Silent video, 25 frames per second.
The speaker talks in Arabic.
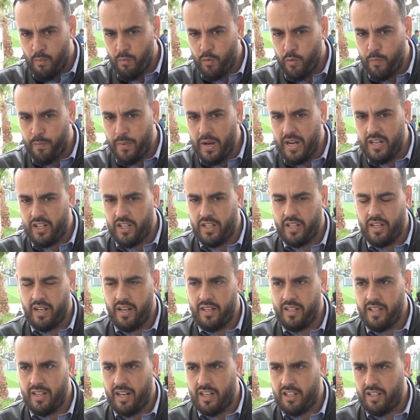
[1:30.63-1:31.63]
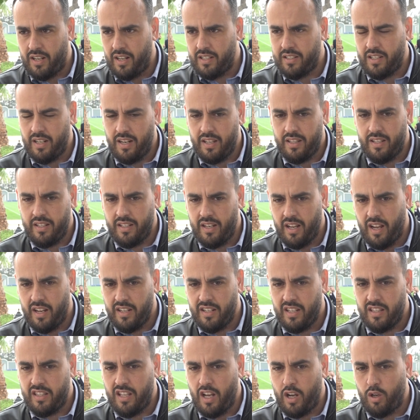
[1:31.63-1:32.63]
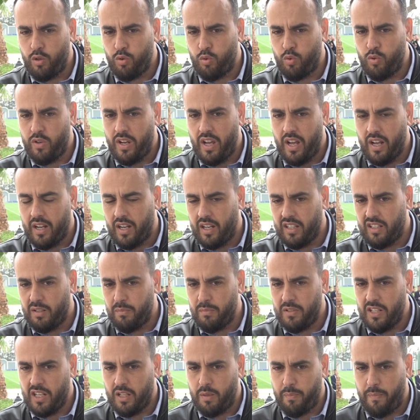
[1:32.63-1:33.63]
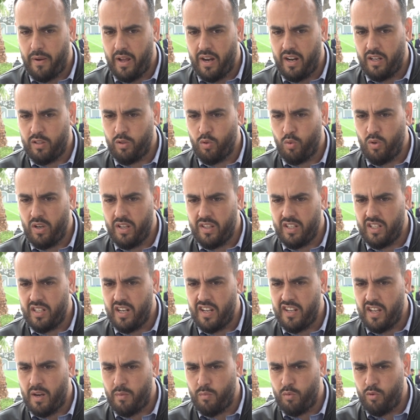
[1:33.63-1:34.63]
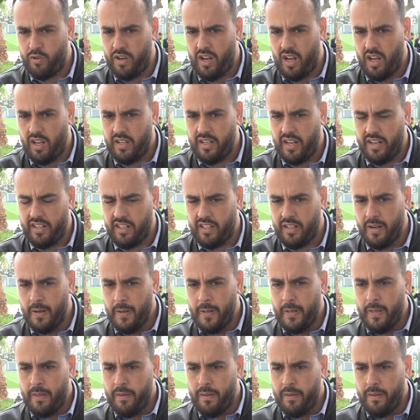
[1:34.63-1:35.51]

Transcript: مباشره للاشخاص الذين ينتقدون يرمون أكاديمية بارادو والذين يرمونها يعني